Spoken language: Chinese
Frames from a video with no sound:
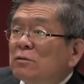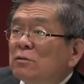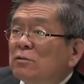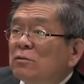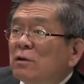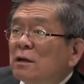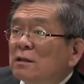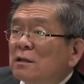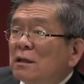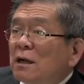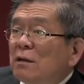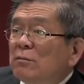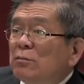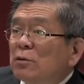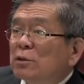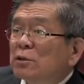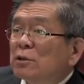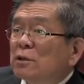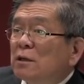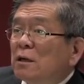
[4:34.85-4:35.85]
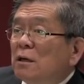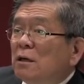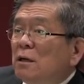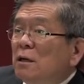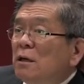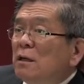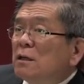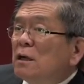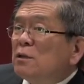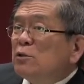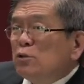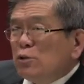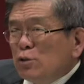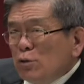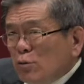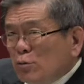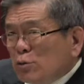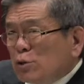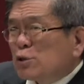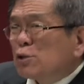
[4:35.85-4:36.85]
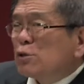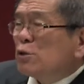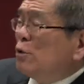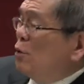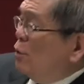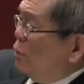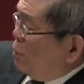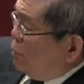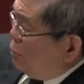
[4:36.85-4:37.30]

状态不是的，它就是